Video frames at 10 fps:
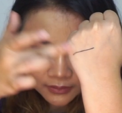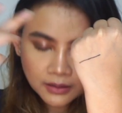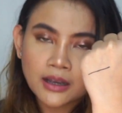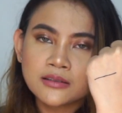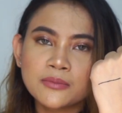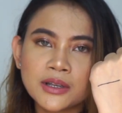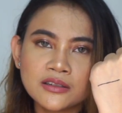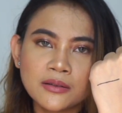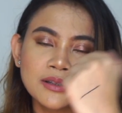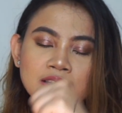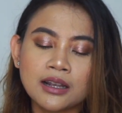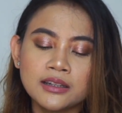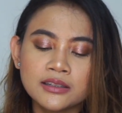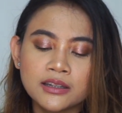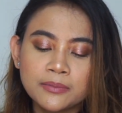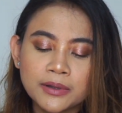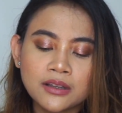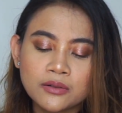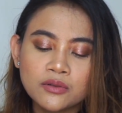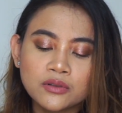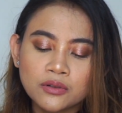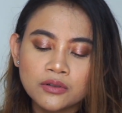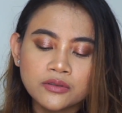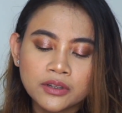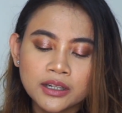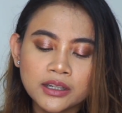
nggak smudge sama sekali. Jadi pas aku gosok-gosok